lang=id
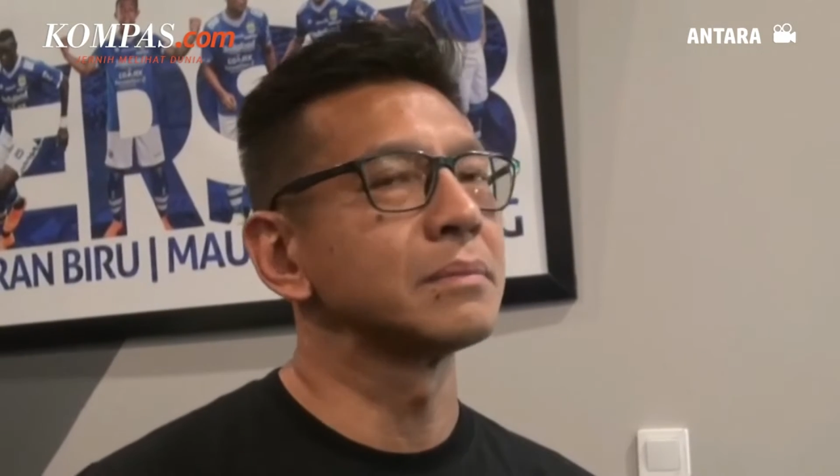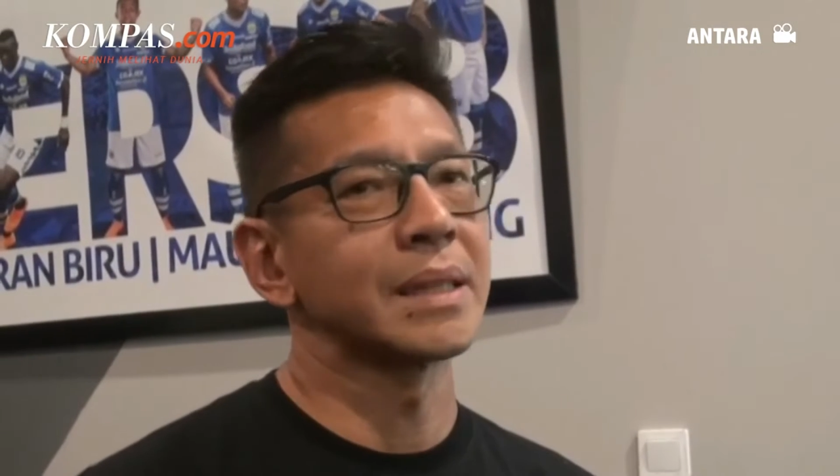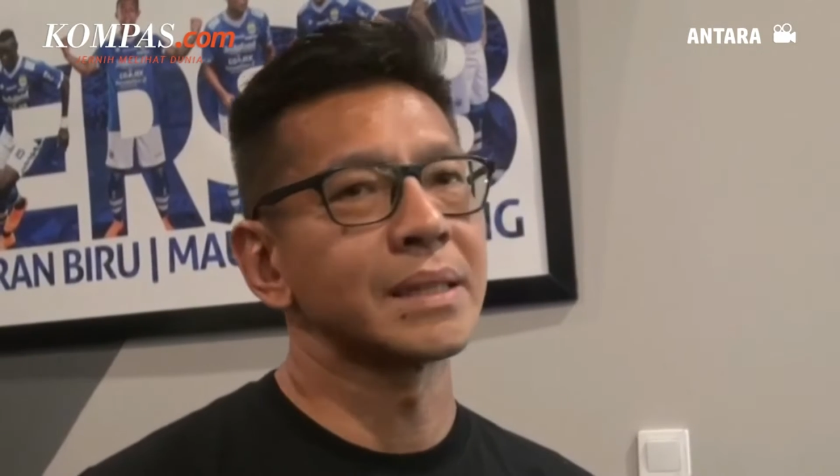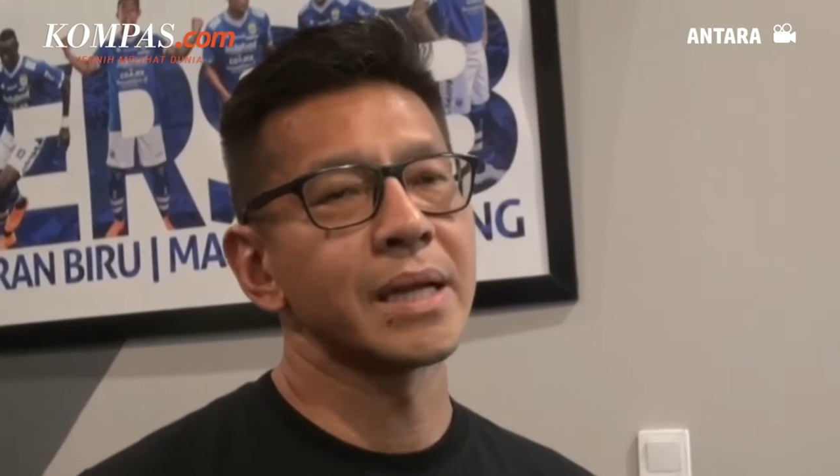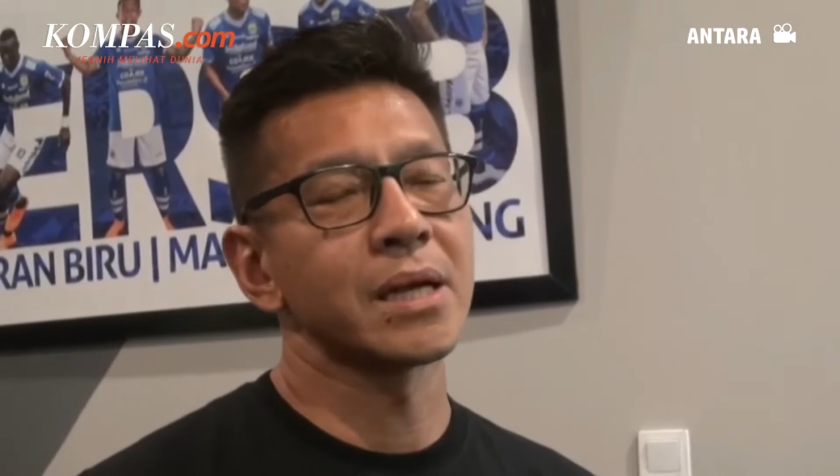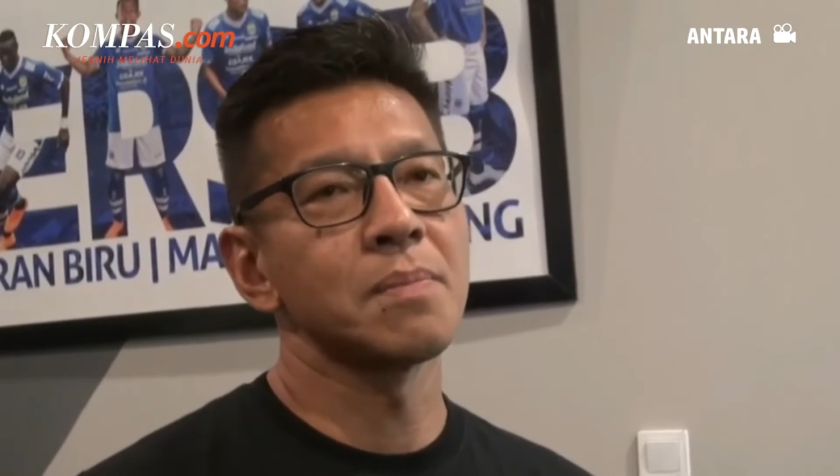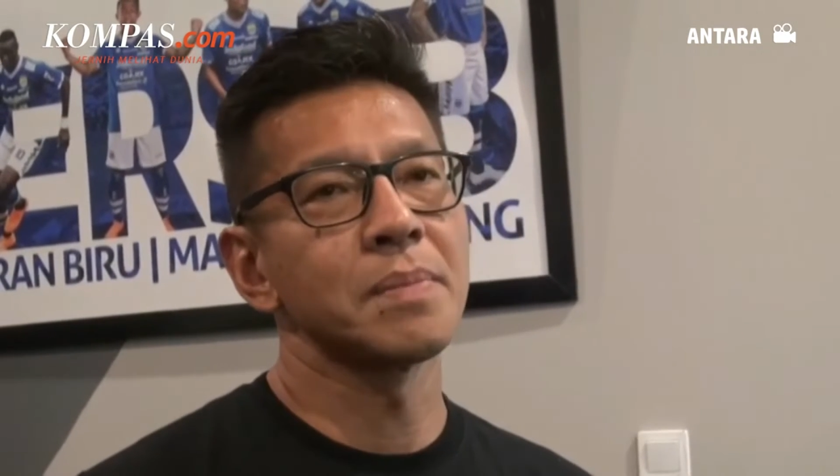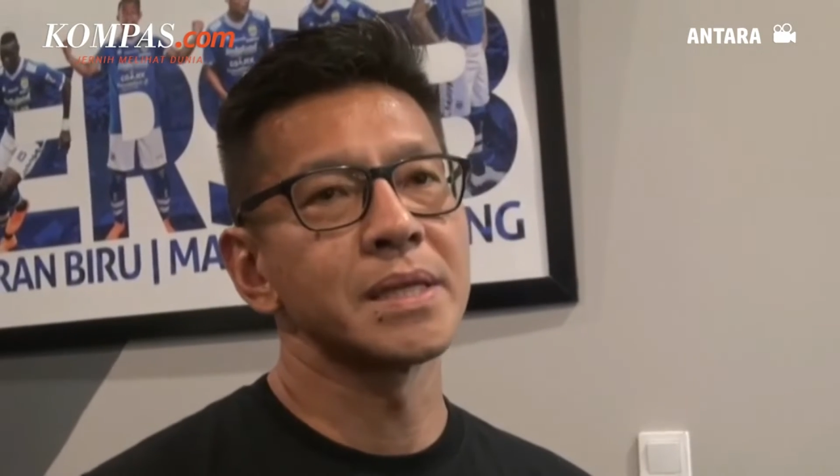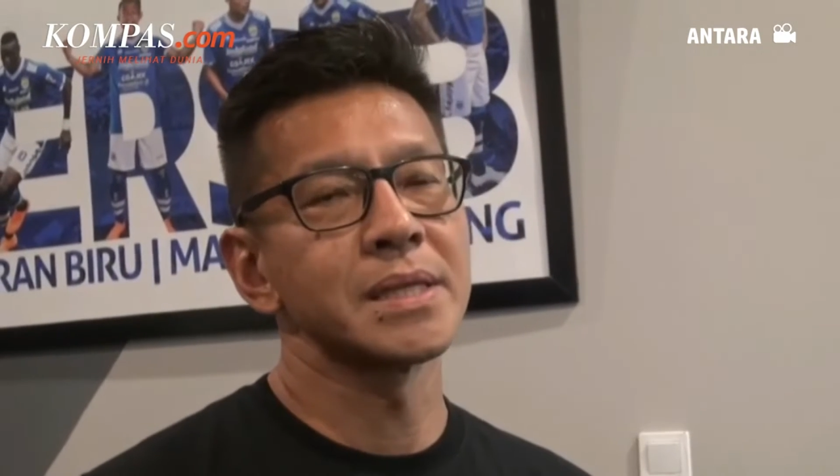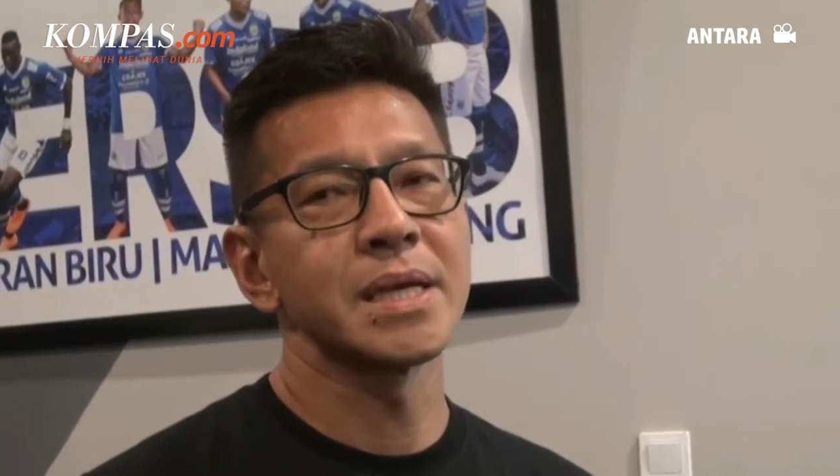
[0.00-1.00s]
mengenai
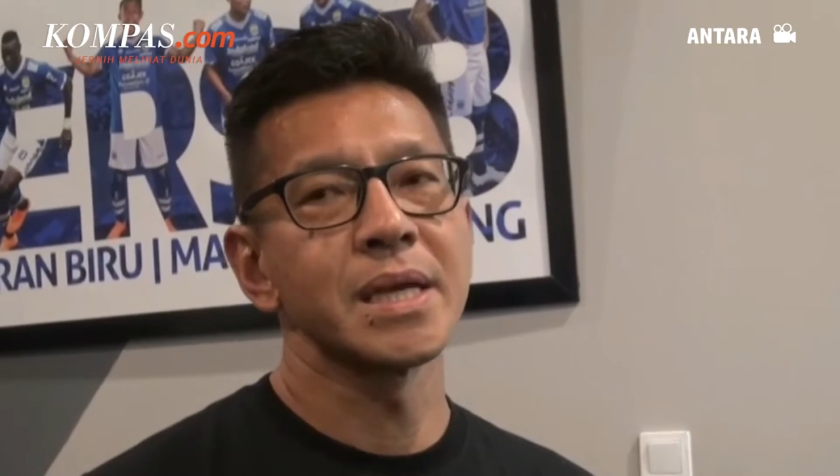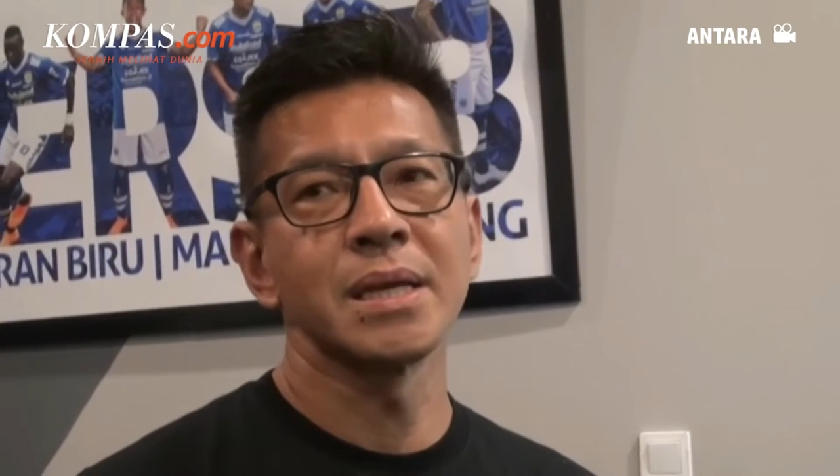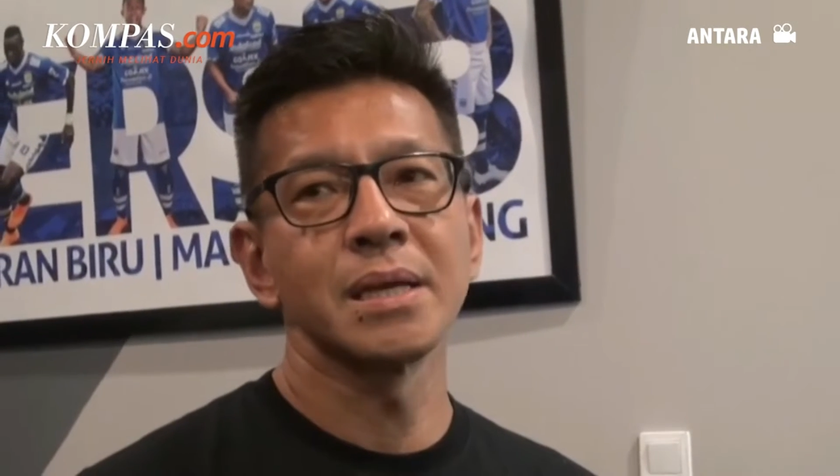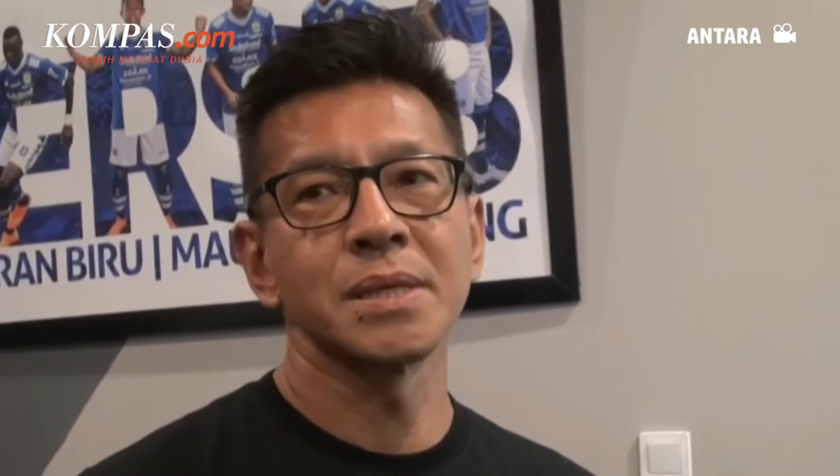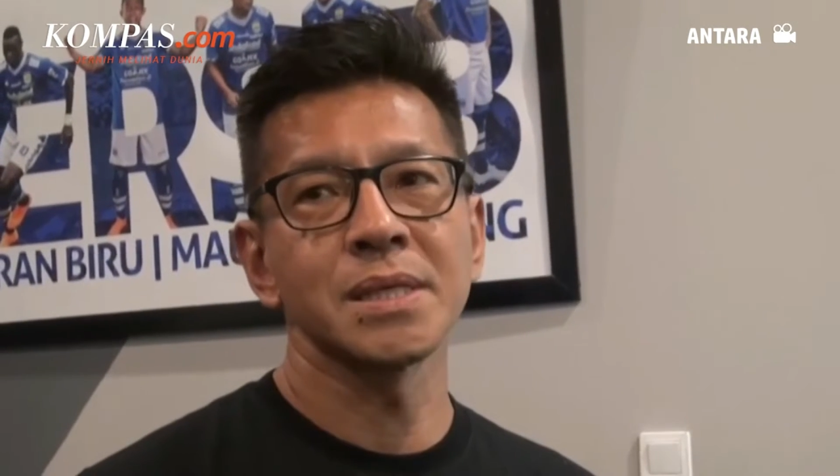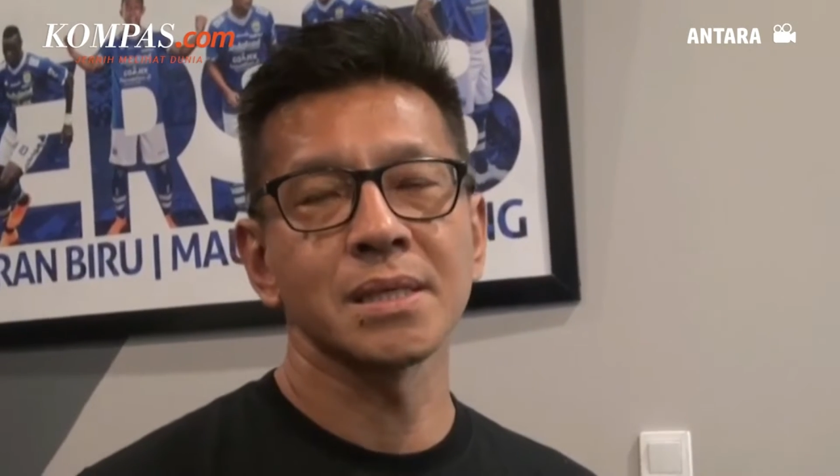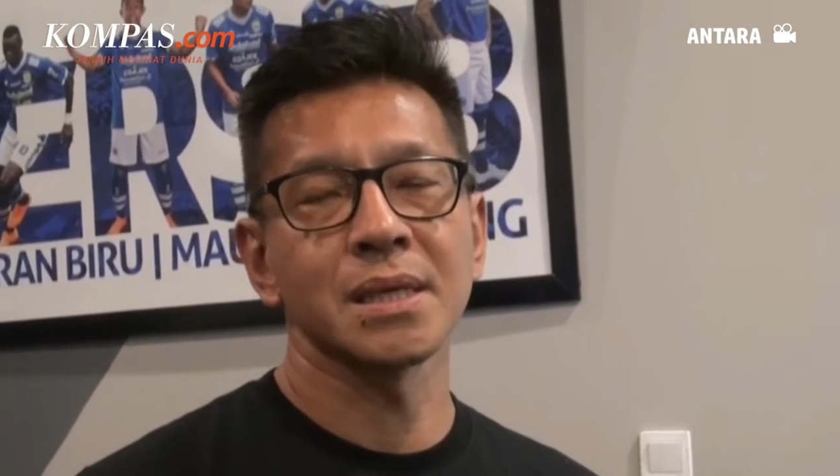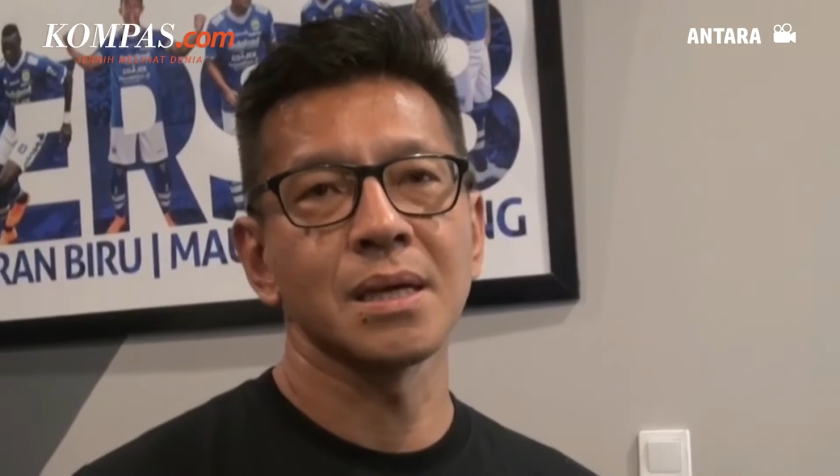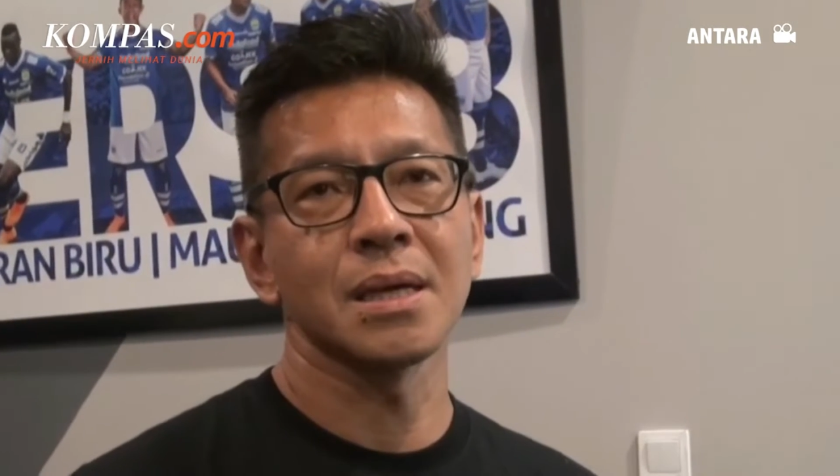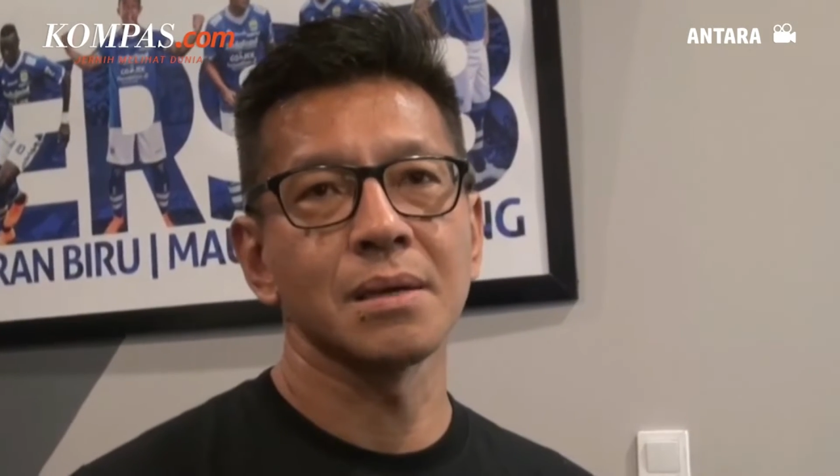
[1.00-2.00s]
kompetisi ini bisa
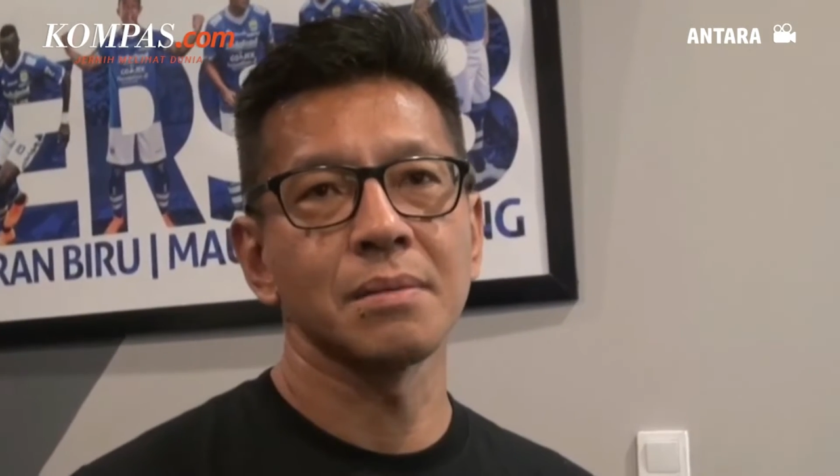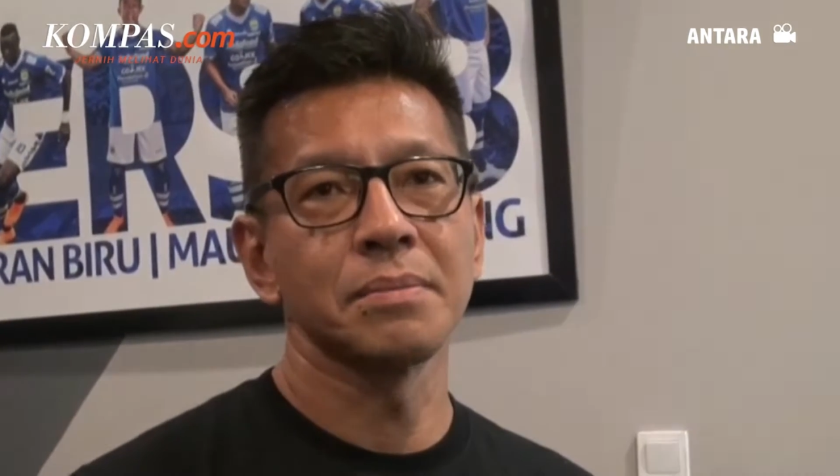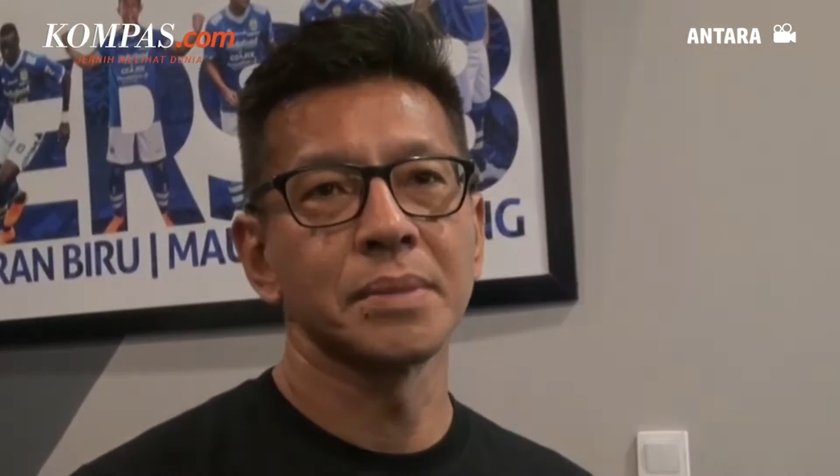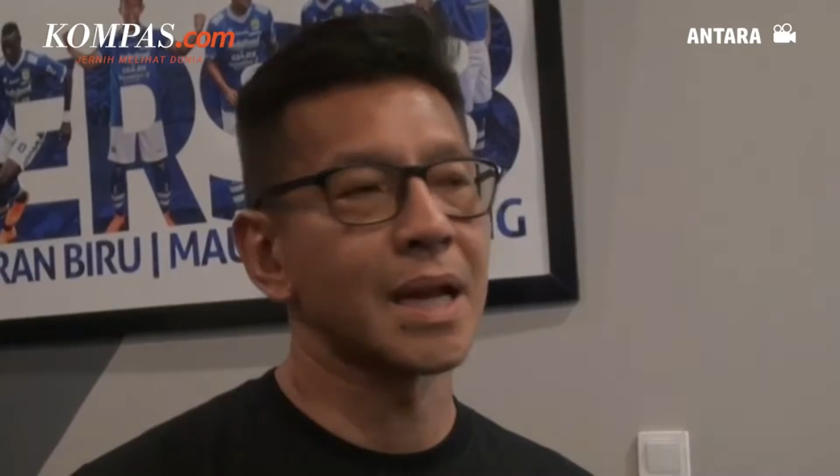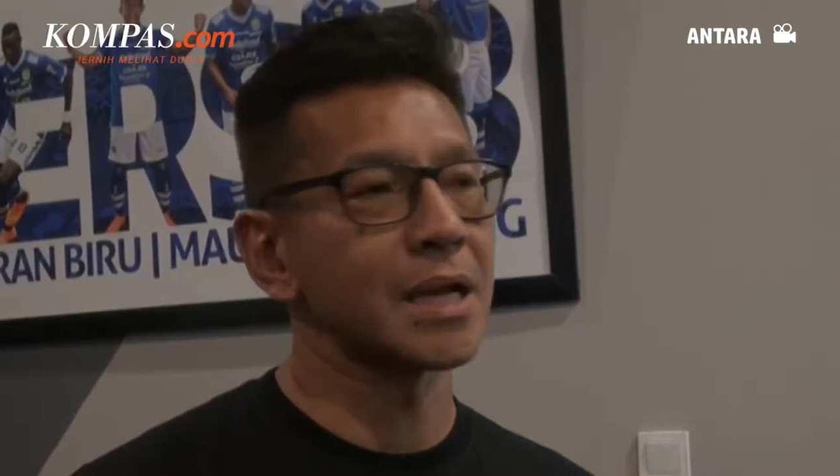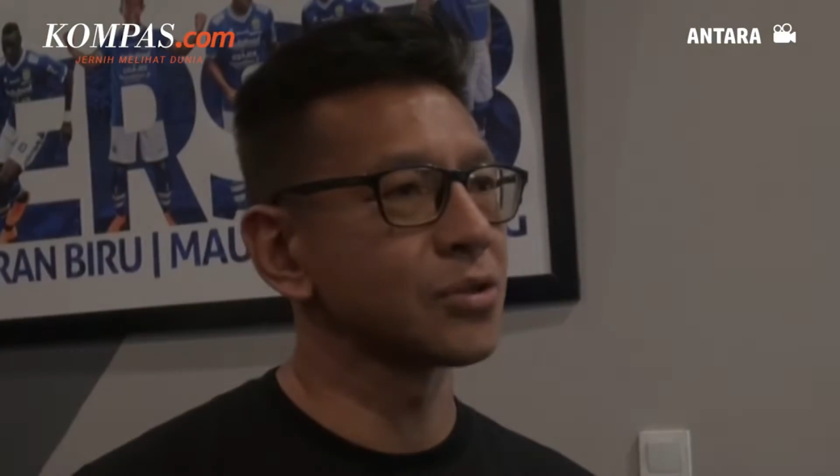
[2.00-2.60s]
segera berlangsung